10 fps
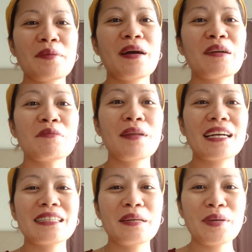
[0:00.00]
Panibagong
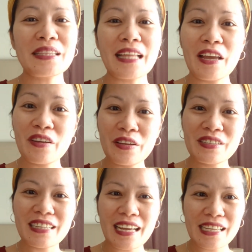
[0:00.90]
vlog na naman tayo
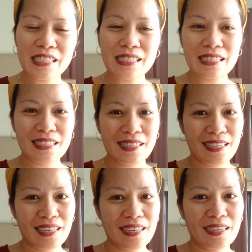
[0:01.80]
ngayon guys
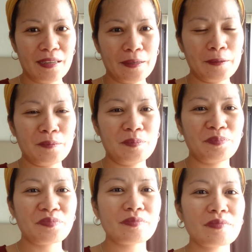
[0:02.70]
kasi um,
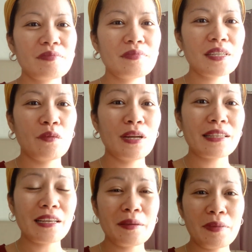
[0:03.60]

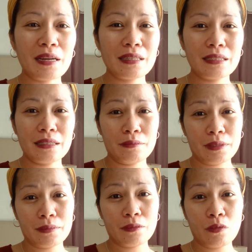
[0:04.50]
wala tayong ibang
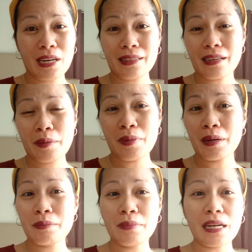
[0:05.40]
wala tayong
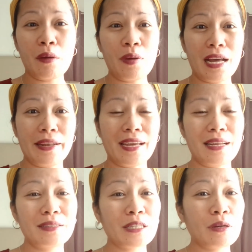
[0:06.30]
ibang magawa
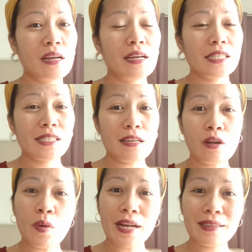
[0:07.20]
dahil
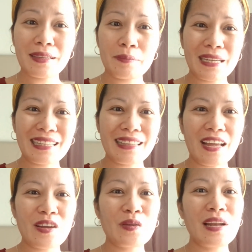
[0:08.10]
still quarantine pa rin
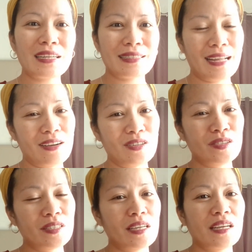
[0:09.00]
tayo,
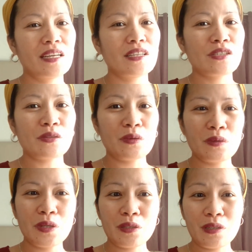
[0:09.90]
lockdown.
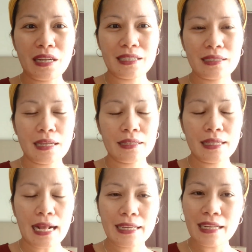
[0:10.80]
So ito na lang
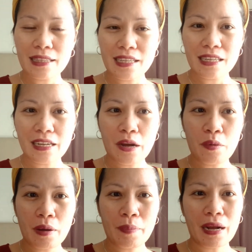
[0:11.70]
lagi nating
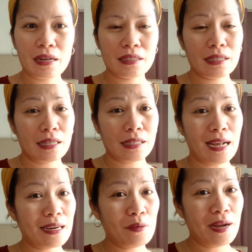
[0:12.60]
ginagawa pang
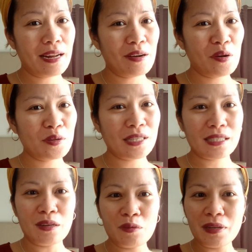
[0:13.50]
sa araw-araw,
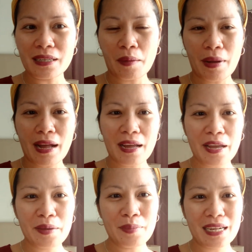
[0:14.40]
nasa loob lang ng
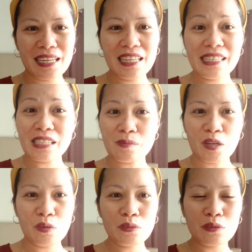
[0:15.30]
bahay,
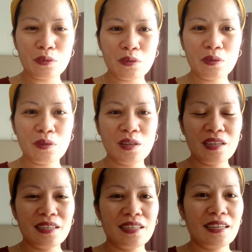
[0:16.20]
maglinis, magluto.
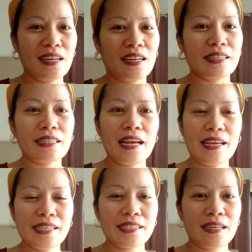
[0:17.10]

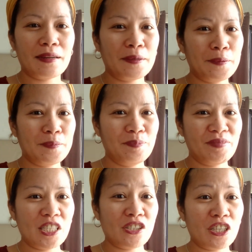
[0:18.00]
Guys,
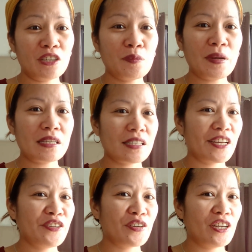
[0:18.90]
um, share ko pala
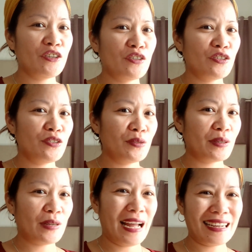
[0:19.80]
sa inyo ngayon
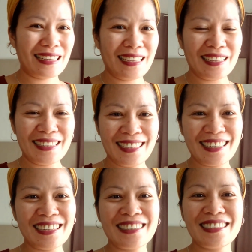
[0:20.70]
yung aking
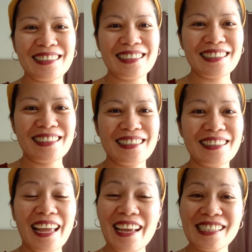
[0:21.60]

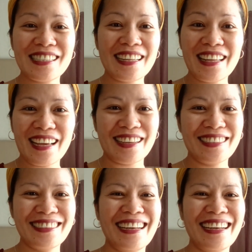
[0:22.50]
day is the day.